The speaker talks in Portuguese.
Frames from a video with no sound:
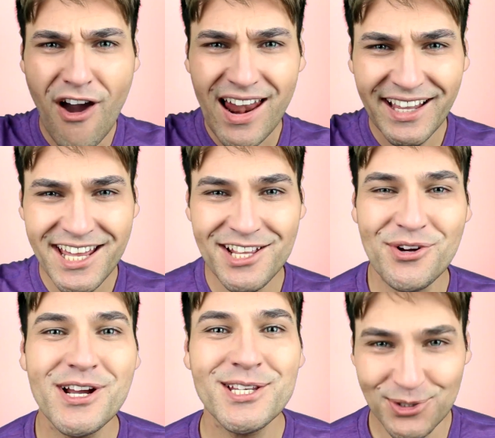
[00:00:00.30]
Fala
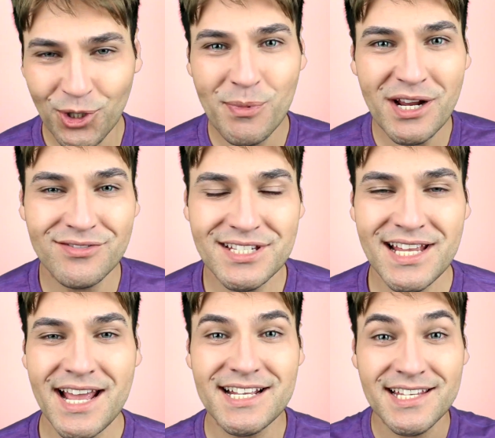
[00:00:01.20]
queridões, tudo bem com
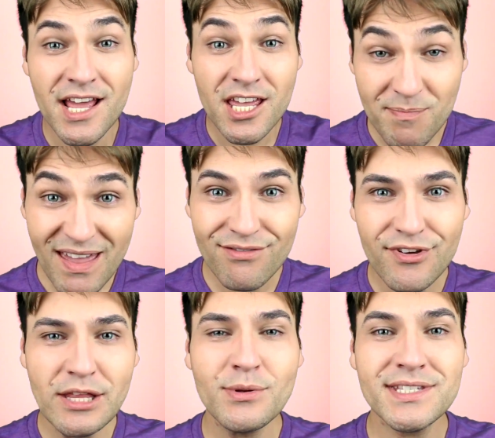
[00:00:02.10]
vocês? E
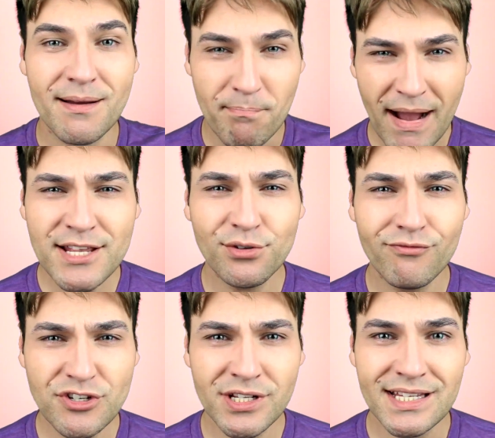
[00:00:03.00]
bem-vindos a mais
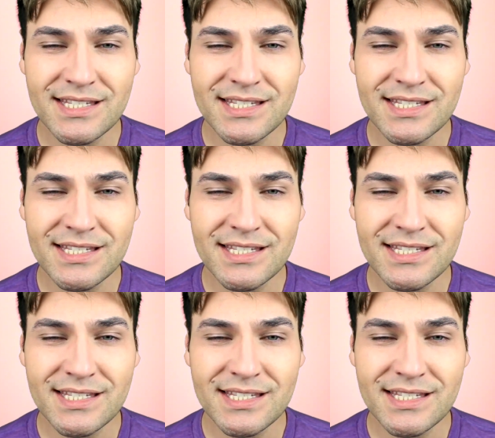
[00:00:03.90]
um vídeo da